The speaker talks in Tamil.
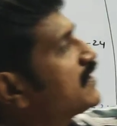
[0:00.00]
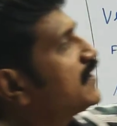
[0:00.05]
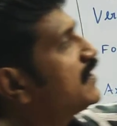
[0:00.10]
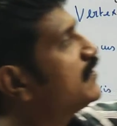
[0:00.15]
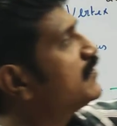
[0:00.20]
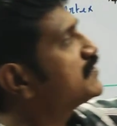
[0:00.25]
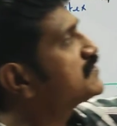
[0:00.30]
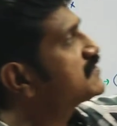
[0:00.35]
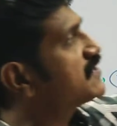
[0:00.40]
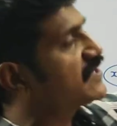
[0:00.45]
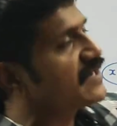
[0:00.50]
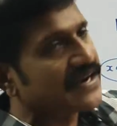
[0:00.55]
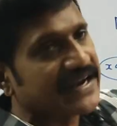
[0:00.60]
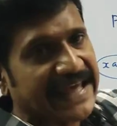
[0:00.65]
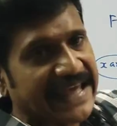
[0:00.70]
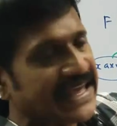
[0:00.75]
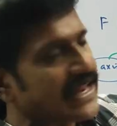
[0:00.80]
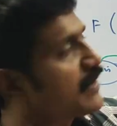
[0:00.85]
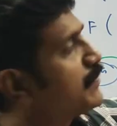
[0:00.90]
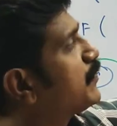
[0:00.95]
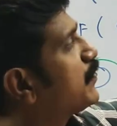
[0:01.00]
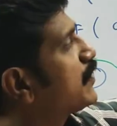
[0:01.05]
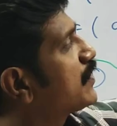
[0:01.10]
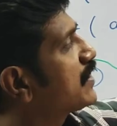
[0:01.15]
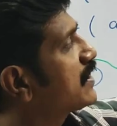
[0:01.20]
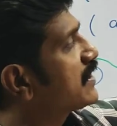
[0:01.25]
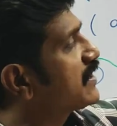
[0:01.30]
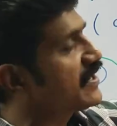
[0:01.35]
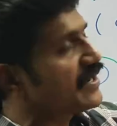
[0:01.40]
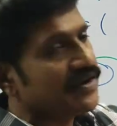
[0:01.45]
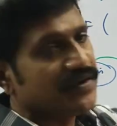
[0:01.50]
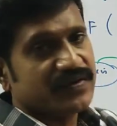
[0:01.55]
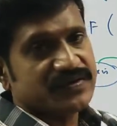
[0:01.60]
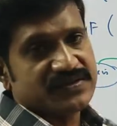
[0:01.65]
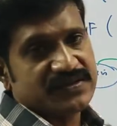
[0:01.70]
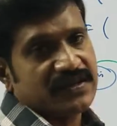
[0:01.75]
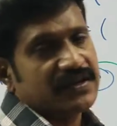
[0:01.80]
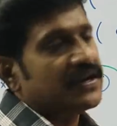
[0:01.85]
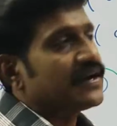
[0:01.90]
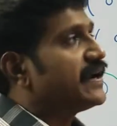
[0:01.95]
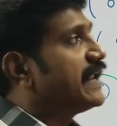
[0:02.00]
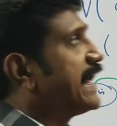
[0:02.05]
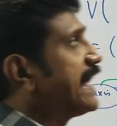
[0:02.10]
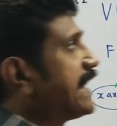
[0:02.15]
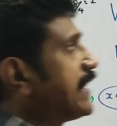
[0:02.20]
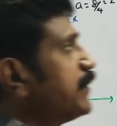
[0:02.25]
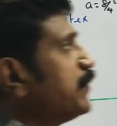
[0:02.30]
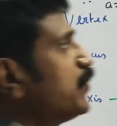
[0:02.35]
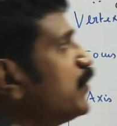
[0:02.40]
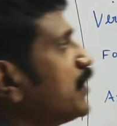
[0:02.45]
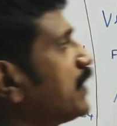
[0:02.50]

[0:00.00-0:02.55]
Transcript: க்ரீன் வச்சு தான் நான் டயக்ராம் போட்டேன் க்ரீன் வச்சு தான் நான் டயக்ராம்